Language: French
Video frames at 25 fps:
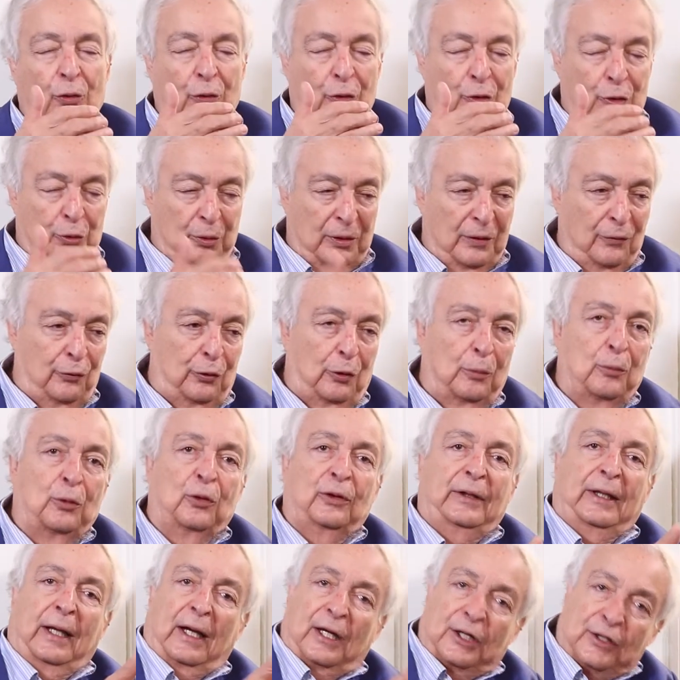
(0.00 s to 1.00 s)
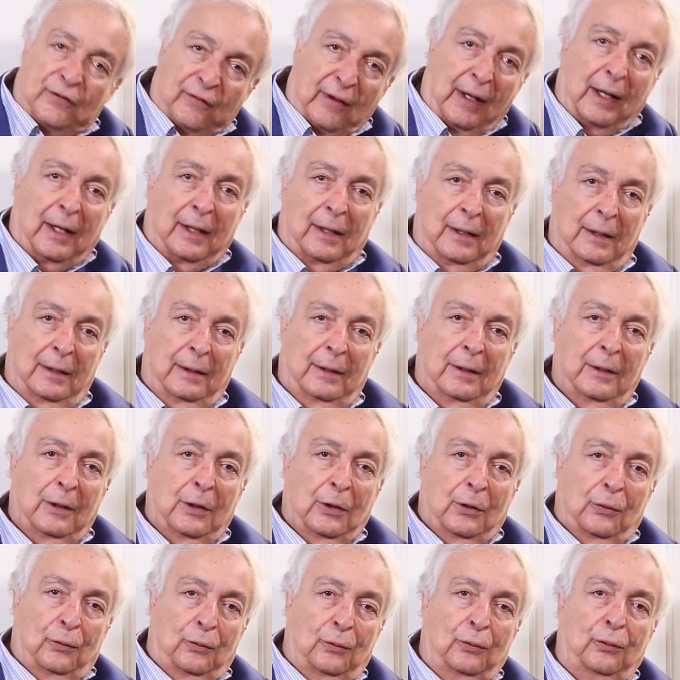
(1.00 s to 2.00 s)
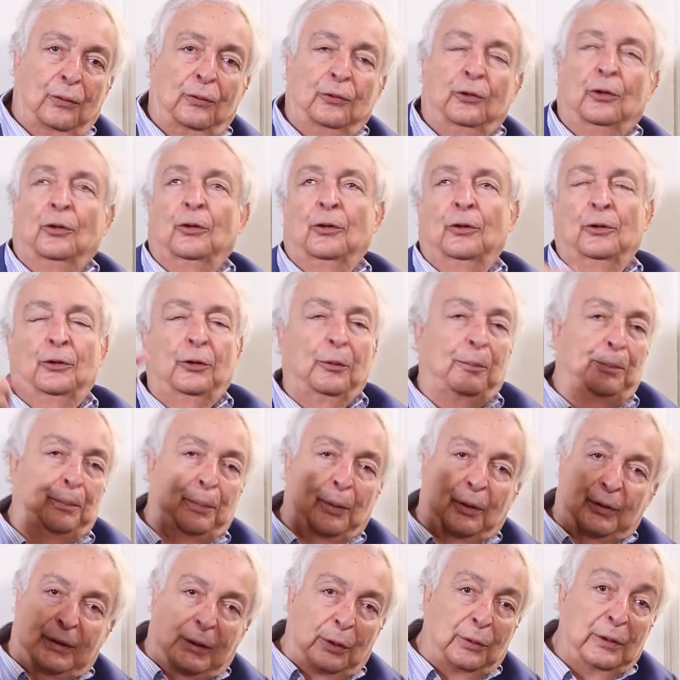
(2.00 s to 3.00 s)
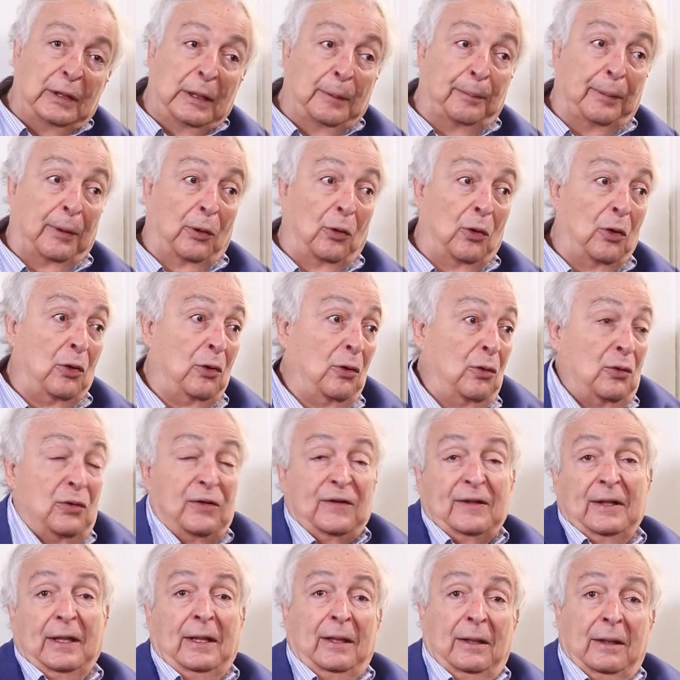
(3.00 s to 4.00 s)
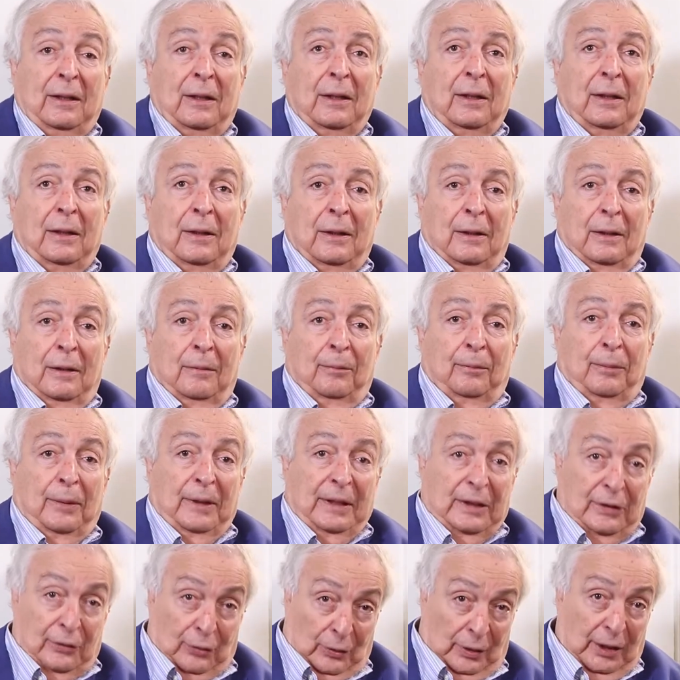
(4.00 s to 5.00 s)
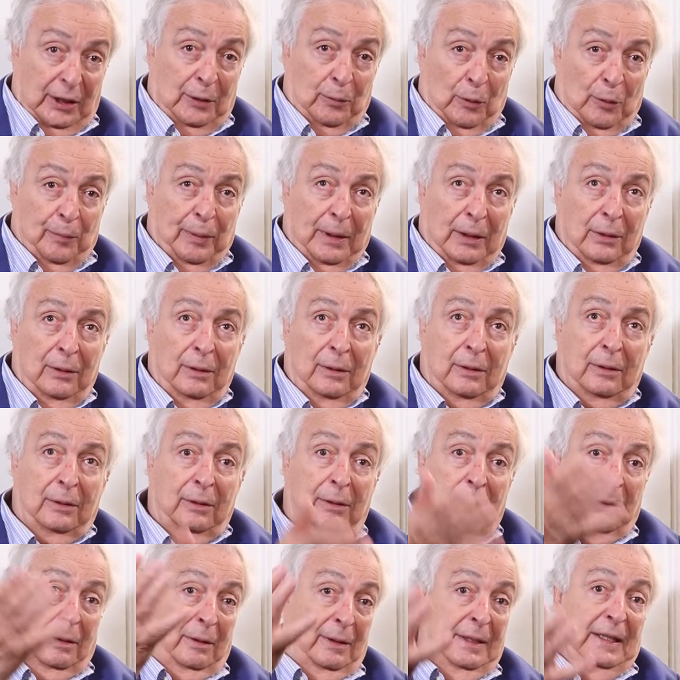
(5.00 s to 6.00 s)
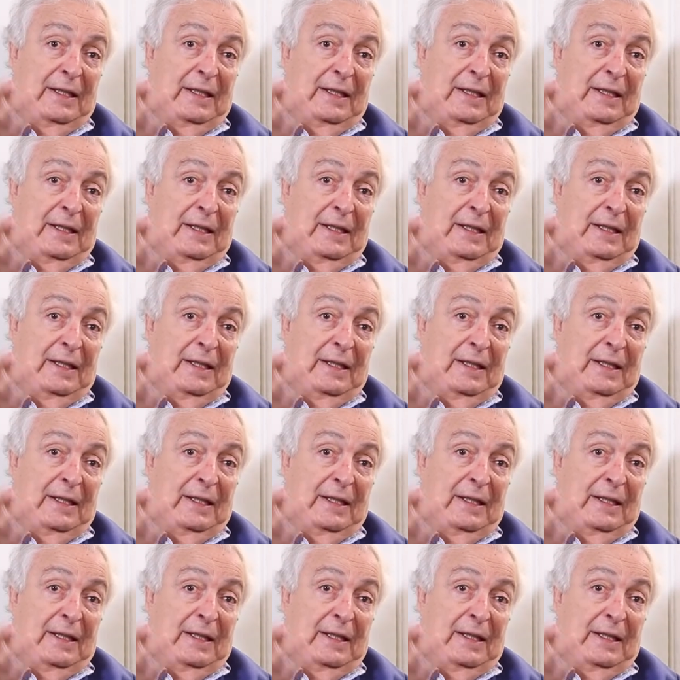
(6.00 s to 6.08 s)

Juifs de monter à cheval ou de, porter une épée. Or, on le sait, historiquement parlant, qu'en